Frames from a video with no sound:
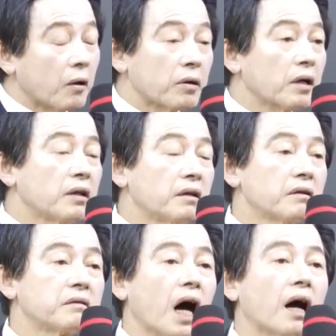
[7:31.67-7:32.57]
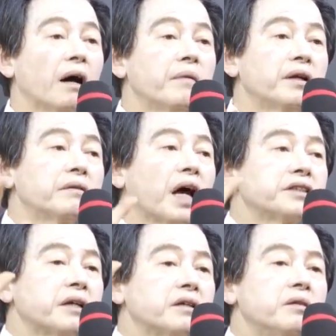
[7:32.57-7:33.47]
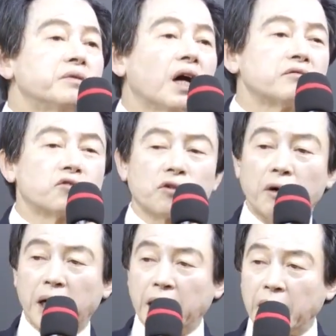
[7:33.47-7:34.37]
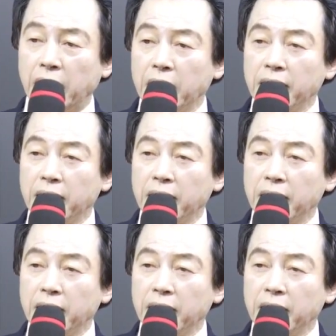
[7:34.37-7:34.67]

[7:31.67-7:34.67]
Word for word: 그러니까 나는 나가면은 낮에는 기분이 아주 좋아.